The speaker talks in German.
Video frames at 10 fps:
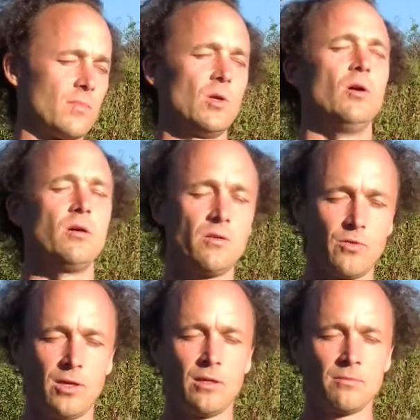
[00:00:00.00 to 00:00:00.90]

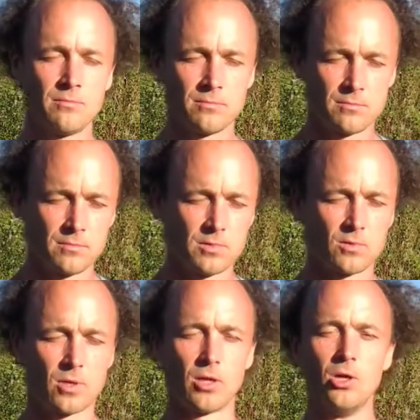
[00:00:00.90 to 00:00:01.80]
irgendwen
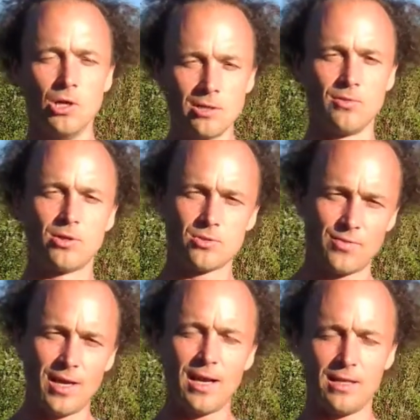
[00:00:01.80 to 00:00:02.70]
oder irgendwas
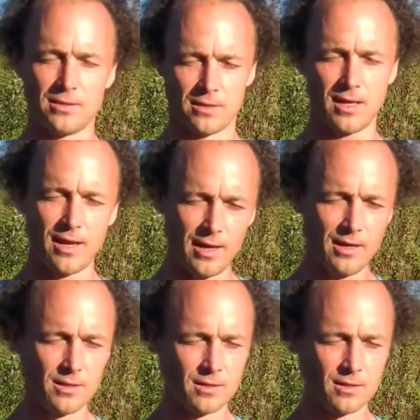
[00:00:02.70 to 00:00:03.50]
wählen, gell?